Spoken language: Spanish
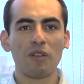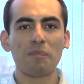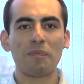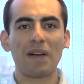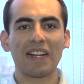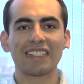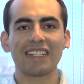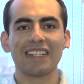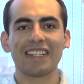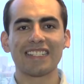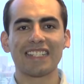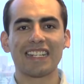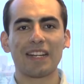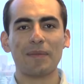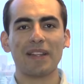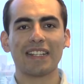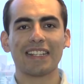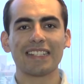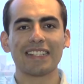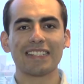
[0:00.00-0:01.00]
impactan las
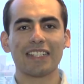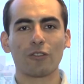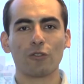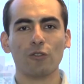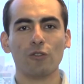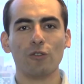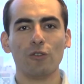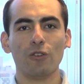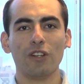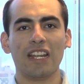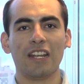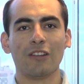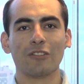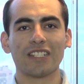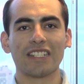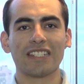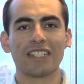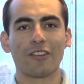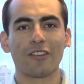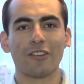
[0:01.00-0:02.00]
herramientas de Google en
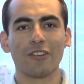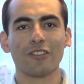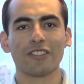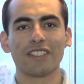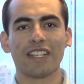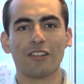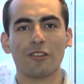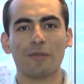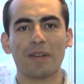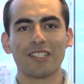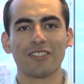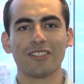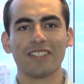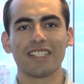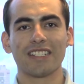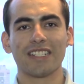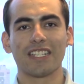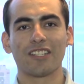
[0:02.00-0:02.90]
los desarrollos e innovaciones